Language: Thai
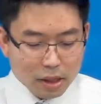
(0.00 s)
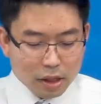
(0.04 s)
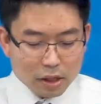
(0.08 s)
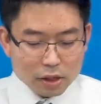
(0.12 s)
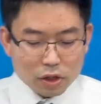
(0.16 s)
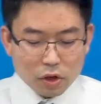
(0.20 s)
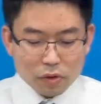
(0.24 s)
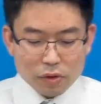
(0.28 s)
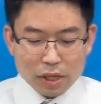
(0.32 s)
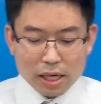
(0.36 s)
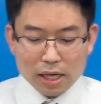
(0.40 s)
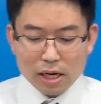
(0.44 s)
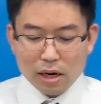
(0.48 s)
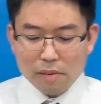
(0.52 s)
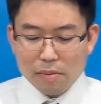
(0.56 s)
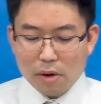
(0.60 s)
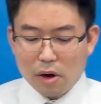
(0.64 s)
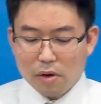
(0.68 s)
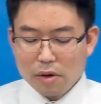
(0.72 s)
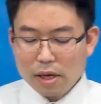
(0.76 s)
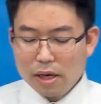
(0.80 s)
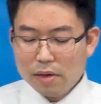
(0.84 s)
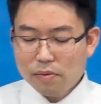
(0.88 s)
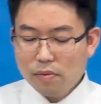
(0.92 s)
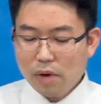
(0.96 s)
ตรงนี้เรามอ
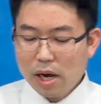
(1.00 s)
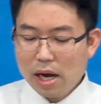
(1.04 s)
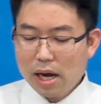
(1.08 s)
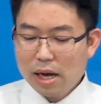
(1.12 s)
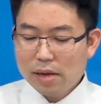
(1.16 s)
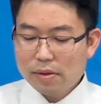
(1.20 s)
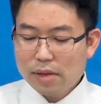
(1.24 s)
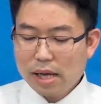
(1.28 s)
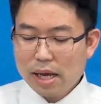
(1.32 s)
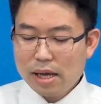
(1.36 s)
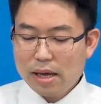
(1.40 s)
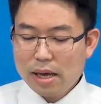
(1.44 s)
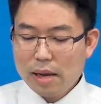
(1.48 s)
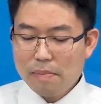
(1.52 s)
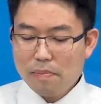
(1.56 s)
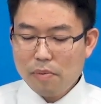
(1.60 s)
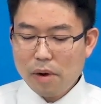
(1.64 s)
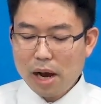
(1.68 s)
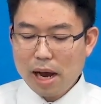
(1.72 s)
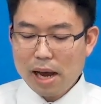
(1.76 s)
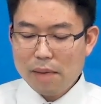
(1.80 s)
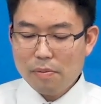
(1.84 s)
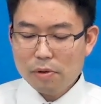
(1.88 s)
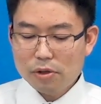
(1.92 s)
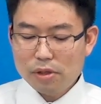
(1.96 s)
งเห็นว่าในเฮบ
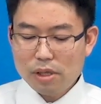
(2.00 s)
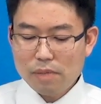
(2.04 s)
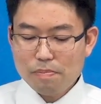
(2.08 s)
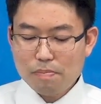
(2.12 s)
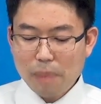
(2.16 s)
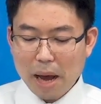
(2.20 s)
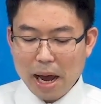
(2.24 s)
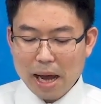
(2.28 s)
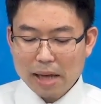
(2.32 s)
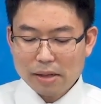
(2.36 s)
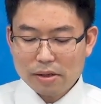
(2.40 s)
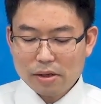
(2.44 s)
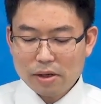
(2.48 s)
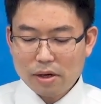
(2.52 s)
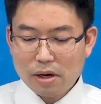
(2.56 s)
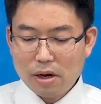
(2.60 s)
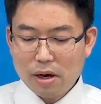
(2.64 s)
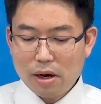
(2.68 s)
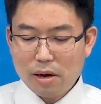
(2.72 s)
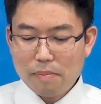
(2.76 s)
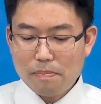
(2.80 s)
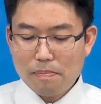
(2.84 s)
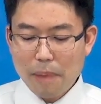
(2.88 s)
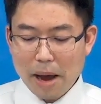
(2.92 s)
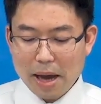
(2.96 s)
รายบทที่8ข้อ
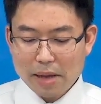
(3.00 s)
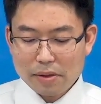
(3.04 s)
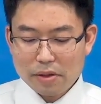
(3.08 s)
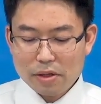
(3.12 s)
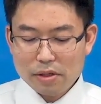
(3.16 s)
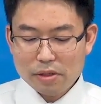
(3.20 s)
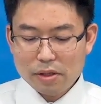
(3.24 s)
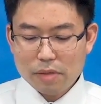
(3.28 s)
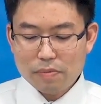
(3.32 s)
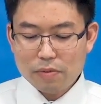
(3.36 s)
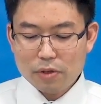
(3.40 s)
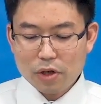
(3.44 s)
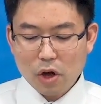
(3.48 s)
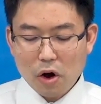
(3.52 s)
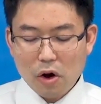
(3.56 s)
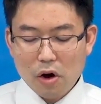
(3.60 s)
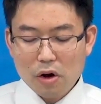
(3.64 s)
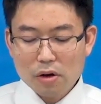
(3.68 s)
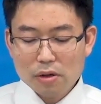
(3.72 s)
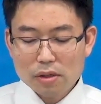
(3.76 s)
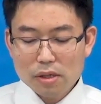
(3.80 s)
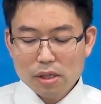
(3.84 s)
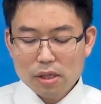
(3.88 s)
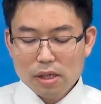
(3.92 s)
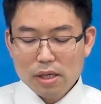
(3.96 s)
8ถึง
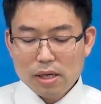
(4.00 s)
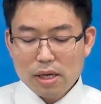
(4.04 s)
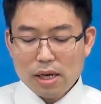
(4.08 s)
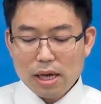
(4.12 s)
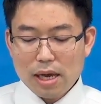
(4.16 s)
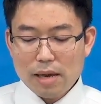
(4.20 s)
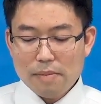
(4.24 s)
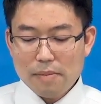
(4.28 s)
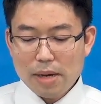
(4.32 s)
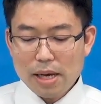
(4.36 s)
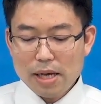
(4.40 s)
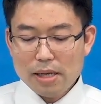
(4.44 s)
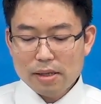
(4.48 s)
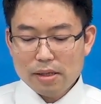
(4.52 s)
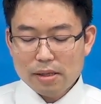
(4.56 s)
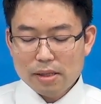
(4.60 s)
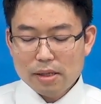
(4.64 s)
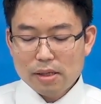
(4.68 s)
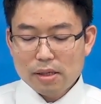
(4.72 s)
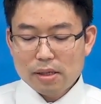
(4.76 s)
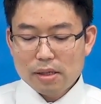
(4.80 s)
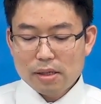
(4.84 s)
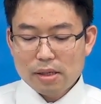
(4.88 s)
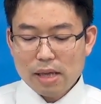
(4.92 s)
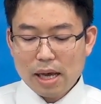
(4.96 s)
12เอเมน
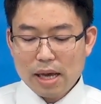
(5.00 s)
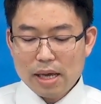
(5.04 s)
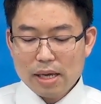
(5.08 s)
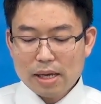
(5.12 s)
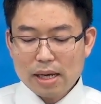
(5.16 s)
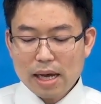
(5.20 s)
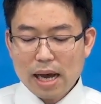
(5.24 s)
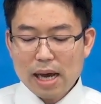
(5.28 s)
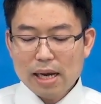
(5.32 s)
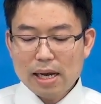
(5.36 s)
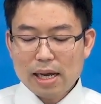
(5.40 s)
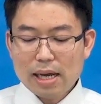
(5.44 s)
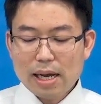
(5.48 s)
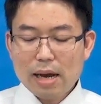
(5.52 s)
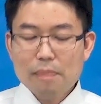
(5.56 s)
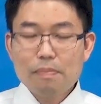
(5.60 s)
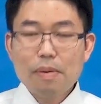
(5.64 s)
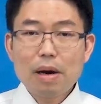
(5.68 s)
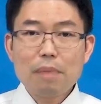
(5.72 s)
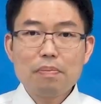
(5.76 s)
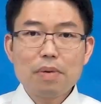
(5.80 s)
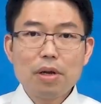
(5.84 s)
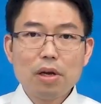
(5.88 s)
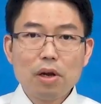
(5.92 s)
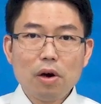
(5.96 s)
ในการระงับพ
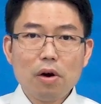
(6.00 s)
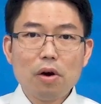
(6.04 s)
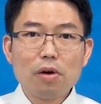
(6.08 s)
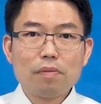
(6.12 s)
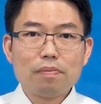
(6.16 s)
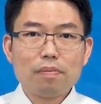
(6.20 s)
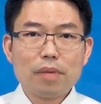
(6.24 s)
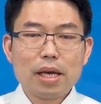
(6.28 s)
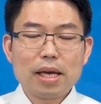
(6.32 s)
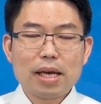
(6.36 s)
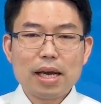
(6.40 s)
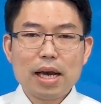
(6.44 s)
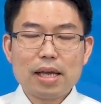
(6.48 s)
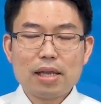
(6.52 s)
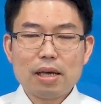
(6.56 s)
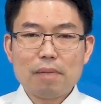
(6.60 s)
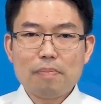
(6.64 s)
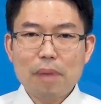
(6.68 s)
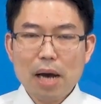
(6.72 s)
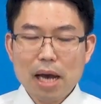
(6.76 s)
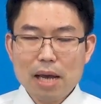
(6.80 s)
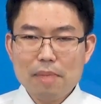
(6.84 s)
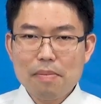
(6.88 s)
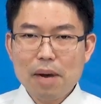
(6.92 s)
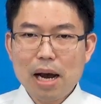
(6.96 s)
ระพิโรธในการอ
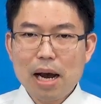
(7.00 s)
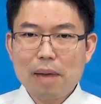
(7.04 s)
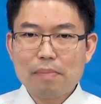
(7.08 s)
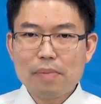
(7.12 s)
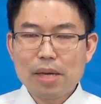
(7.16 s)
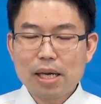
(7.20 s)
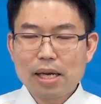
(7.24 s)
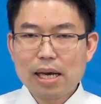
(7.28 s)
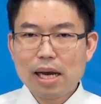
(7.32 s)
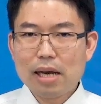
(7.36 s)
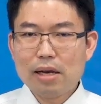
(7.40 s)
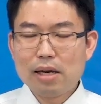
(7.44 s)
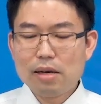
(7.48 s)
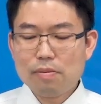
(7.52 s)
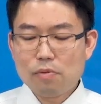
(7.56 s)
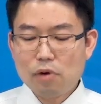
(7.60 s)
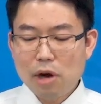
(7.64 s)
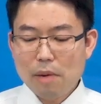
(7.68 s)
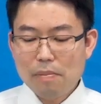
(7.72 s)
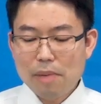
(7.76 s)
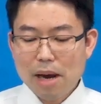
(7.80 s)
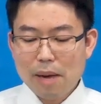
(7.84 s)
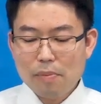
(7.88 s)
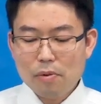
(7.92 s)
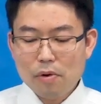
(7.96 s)
ภัยบาปในการลืมค
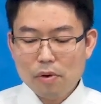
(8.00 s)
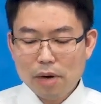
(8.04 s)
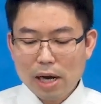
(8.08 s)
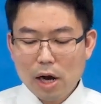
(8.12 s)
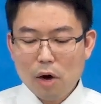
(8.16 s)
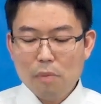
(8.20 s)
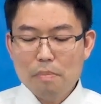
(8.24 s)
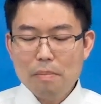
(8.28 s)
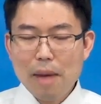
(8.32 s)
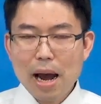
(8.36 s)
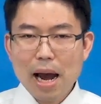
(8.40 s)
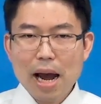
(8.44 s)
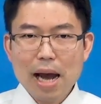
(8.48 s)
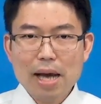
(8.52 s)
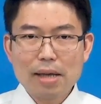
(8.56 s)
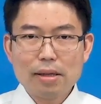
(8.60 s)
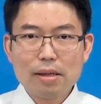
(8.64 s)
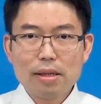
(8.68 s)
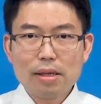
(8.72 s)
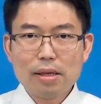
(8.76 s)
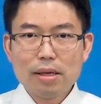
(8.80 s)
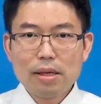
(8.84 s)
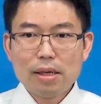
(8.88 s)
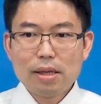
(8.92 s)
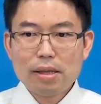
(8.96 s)
วามบาปของเรามา
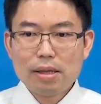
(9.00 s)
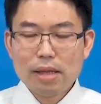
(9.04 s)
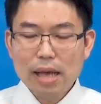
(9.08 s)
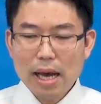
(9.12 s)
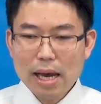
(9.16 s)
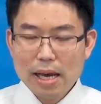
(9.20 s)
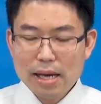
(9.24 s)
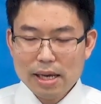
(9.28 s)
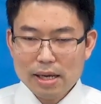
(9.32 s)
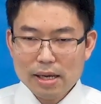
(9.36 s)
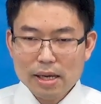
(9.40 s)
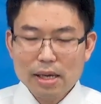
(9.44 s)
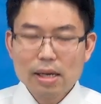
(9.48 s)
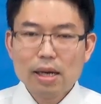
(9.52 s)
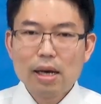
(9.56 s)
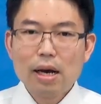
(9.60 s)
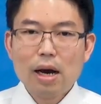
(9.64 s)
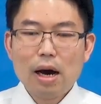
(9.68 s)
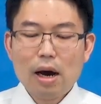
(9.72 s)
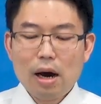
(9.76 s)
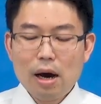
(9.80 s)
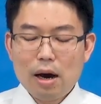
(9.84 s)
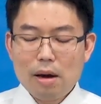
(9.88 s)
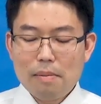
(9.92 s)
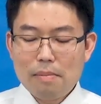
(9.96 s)

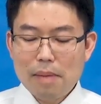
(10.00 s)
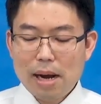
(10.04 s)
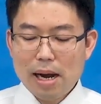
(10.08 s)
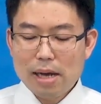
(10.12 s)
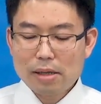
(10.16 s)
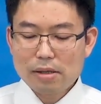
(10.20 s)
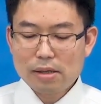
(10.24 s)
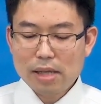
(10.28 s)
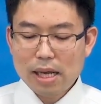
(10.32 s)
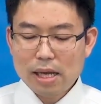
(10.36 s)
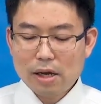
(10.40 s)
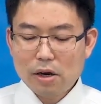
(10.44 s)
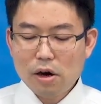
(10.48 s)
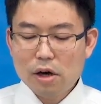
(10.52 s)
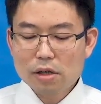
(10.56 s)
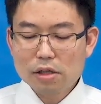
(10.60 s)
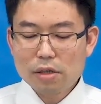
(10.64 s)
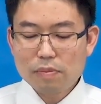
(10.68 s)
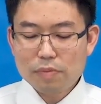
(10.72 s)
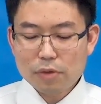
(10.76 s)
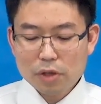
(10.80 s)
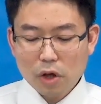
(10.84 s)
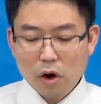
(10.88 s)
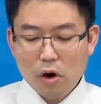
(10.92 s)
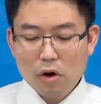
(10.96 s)
ในข้อ
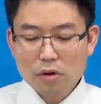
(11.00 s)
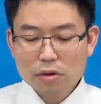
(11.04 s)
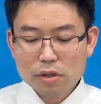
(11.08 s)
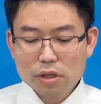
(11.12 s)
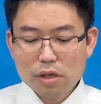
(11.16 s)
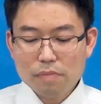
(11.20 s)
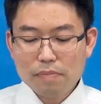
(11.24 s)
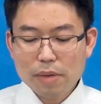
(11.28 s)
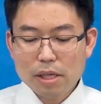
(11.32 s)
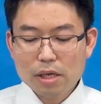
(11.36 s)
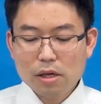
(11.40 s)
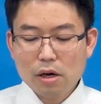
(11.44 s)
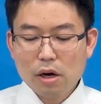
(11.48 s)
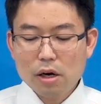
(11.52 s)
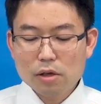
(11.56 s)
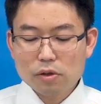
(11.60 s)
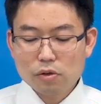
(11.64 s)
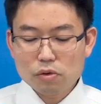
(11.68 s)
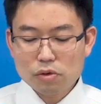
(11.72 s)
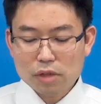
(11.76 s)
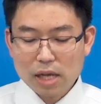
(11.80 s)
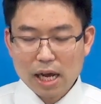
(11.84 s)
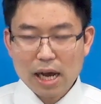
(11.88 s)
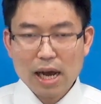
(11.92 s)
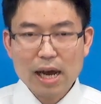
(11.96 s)
12ซึ่งเป็นข้อ
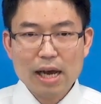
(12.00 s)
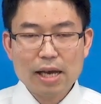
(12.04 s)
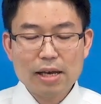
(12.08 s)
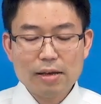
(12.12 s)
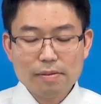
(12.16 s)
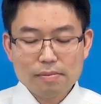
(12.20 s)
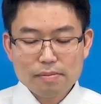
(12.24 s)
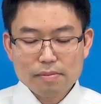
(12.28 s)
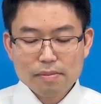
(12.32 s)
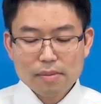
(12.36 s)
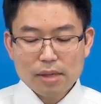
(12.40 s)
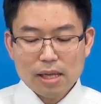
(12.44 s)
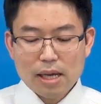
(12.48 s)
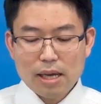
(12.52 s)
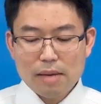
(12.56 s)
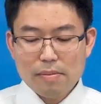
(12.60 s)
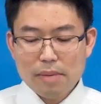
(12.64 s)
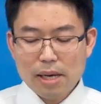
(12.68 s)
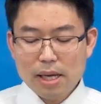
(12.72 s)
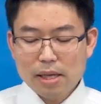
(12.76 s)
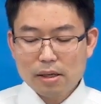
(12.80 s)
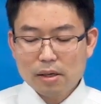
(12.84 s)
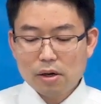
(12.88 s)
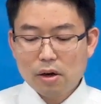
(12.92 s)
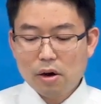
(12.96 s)
สุดท้ายเอเม
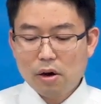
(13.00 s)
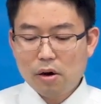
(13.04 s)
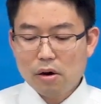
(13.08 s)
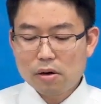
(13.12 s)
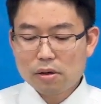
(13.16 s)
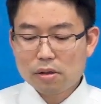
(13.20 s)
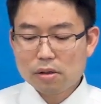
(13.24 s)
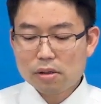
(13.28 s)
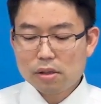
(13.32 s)
นของ